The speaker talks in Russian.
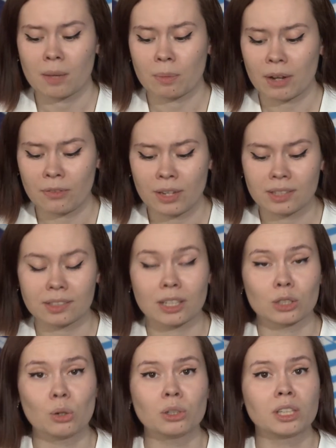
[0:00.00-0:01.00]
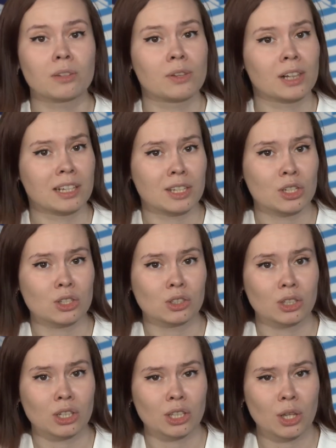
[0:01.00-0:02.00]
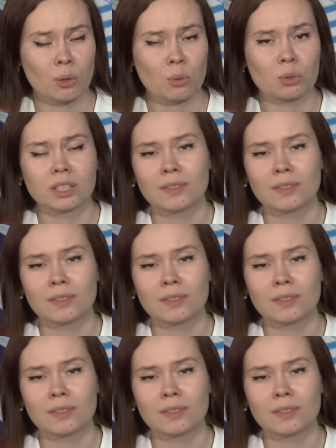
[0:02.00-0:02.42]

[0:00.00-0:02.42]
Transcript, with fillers: профессор, доктор филологических наук,